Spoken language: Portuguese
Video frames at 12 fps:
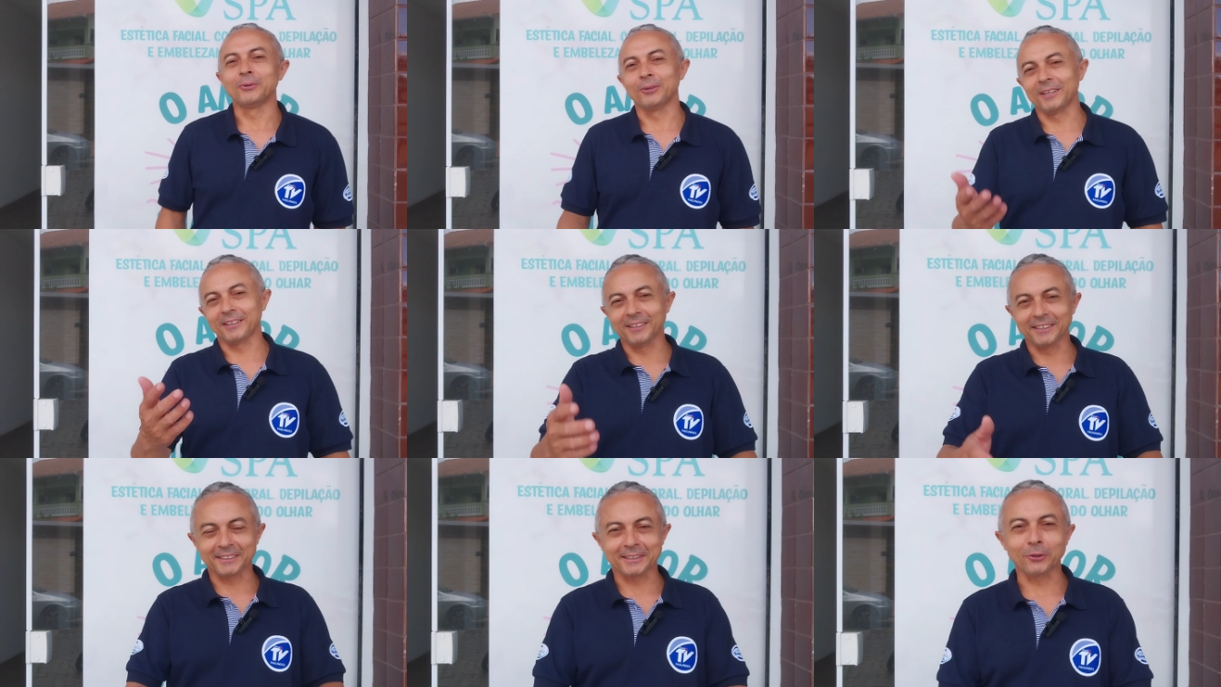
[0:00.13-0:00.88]
Olá,
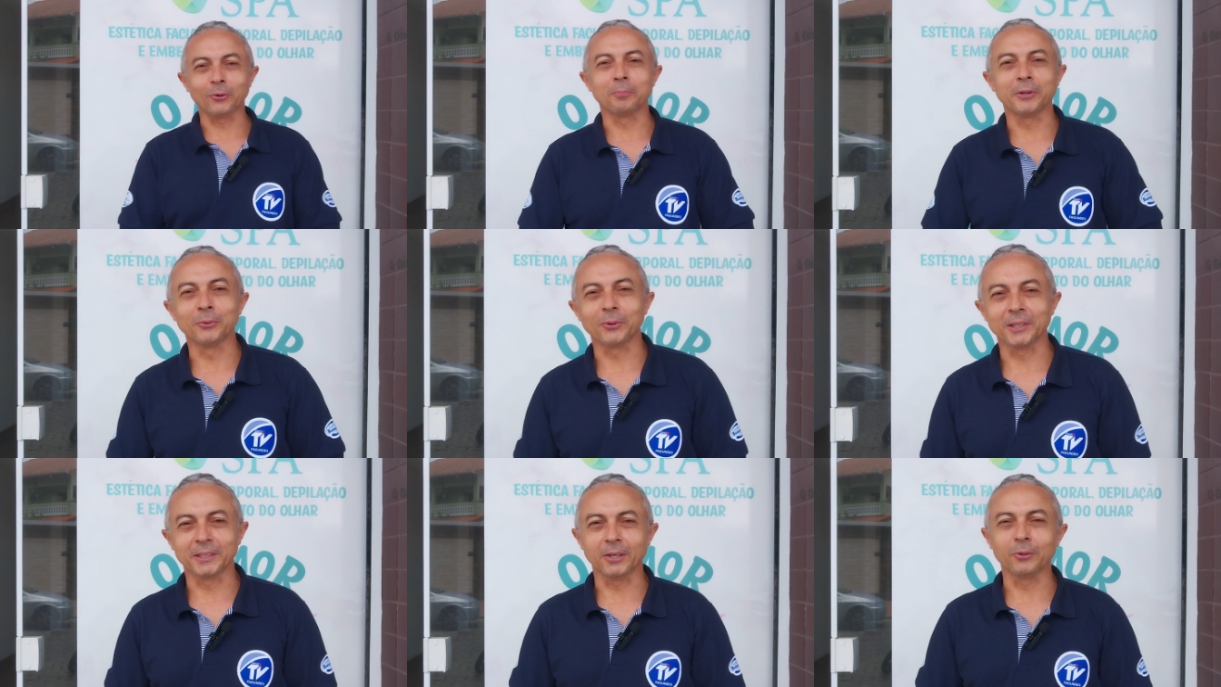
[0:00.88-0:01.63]
galera que acompanha o
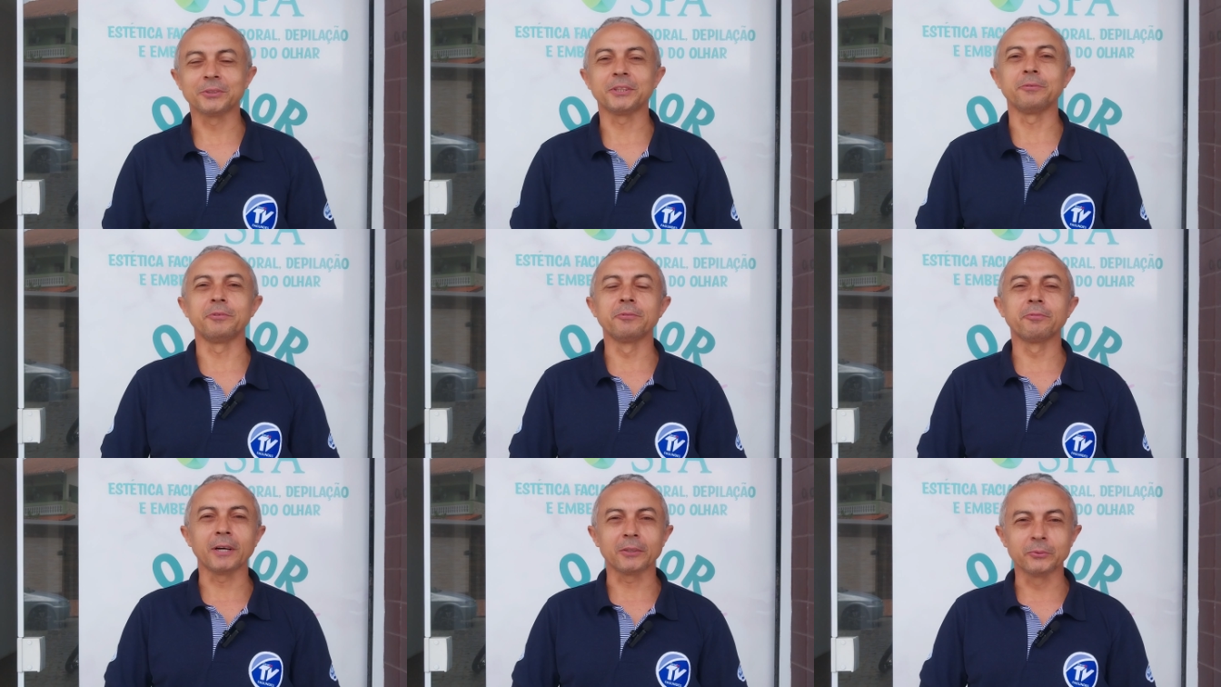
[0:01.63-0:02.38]
canal TV
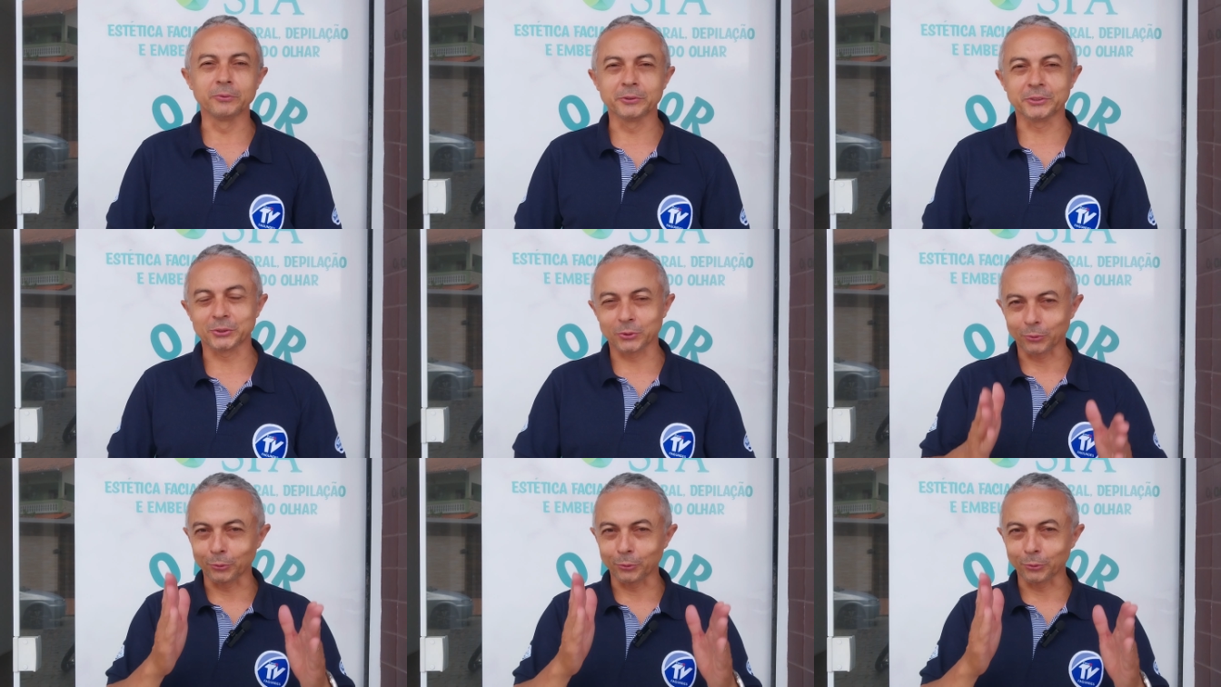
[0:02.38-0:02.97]
Fagundes.